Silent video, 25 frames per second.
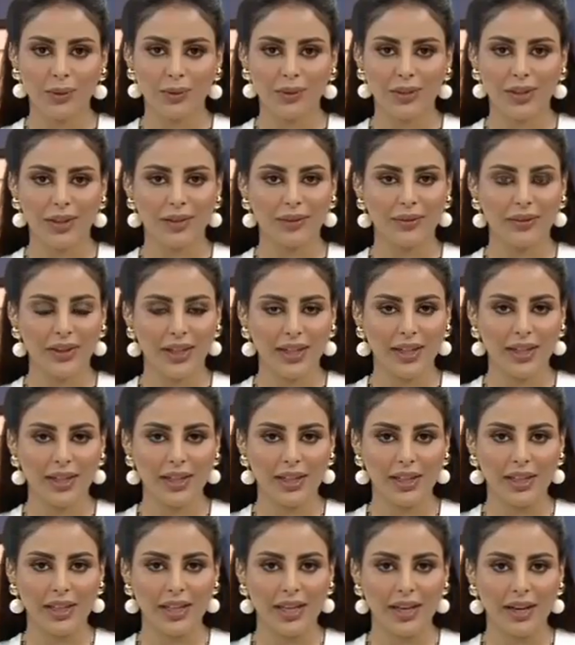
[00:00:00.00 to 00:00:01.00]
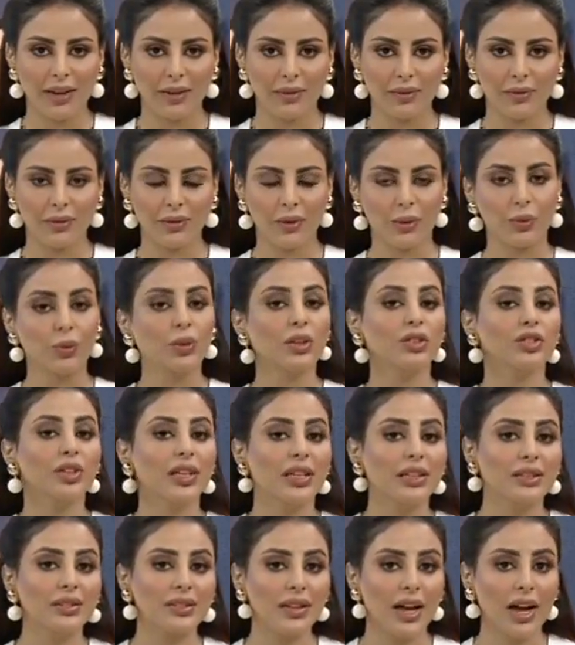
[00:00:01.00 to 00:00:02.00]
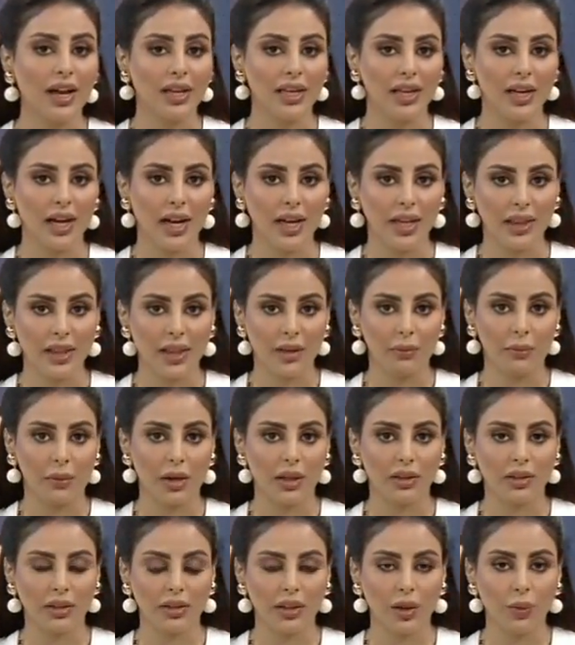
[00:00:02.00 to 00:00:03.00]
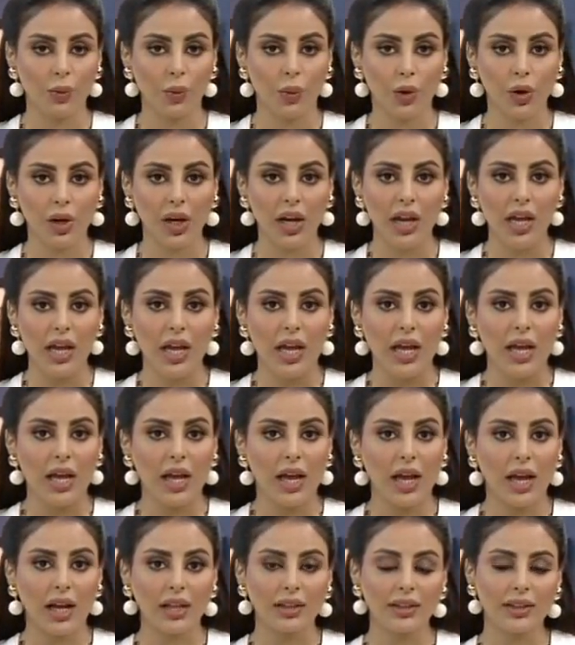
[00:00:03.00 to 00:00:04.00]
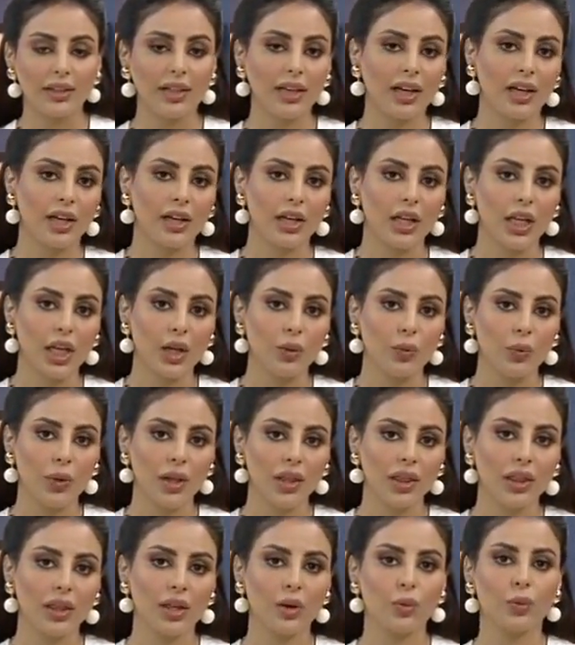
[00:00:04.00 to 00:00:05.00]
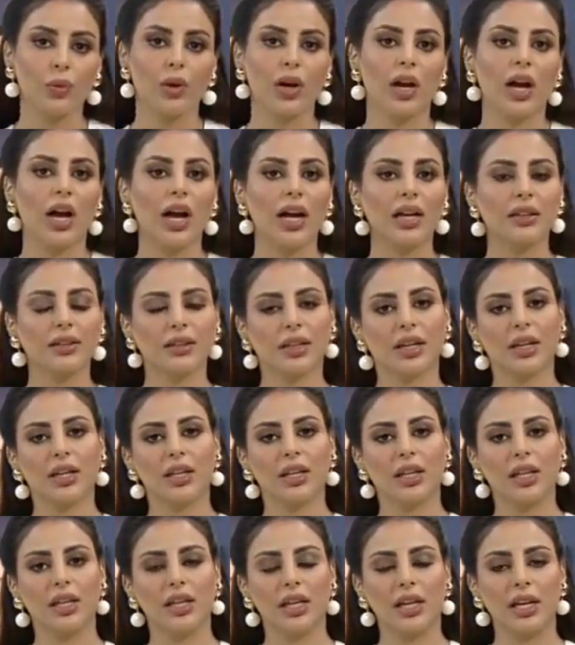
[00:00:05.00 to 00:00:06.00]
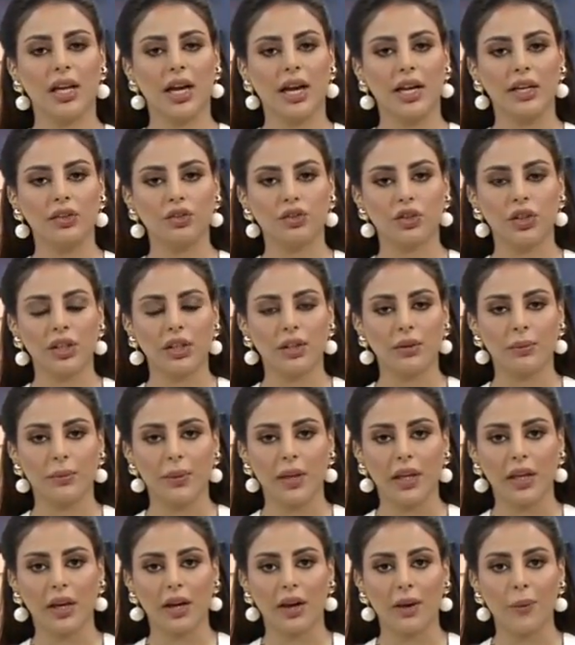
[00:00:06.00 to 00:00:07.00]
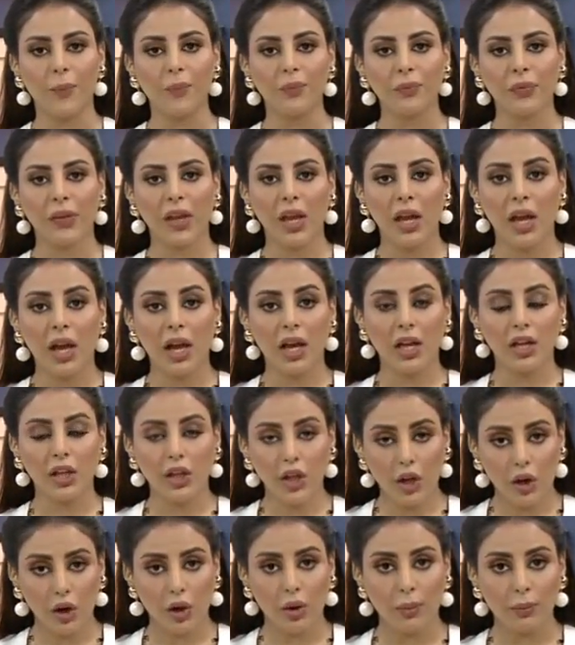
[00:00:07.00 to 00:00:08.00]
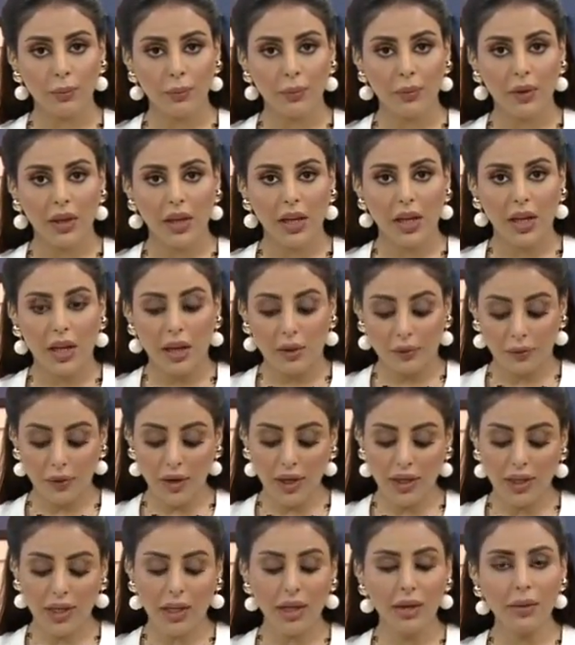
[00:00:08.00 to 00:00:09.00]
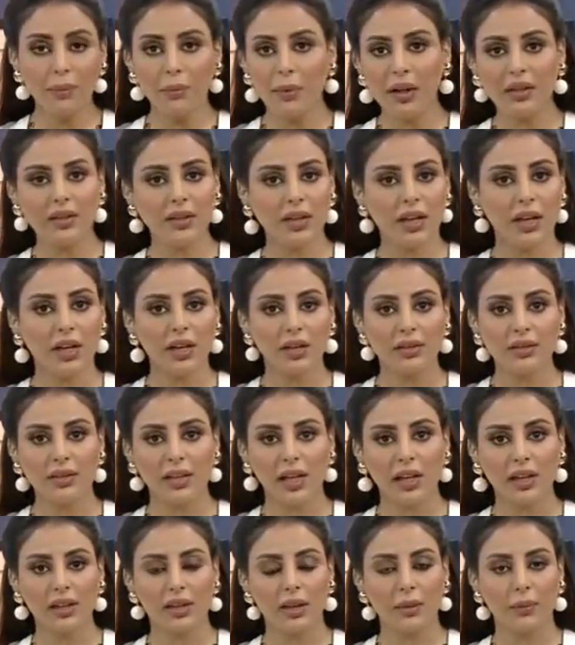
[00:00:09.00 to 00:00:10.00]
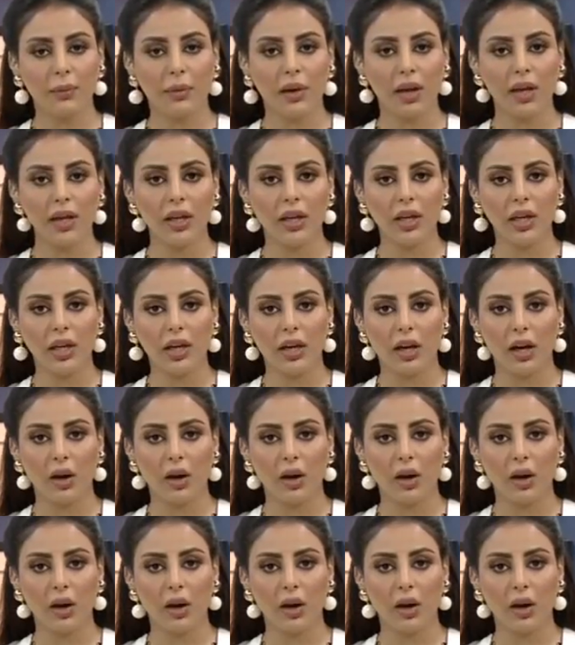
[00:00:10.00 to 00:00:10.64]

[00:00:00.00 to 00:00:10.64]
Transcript: وشايفين كيف وايش اللي صاير ايضا مع تطور التقني والثوره التقنيه اللي عايشين بها اليوم فعلا ما صرنا نستخدم اي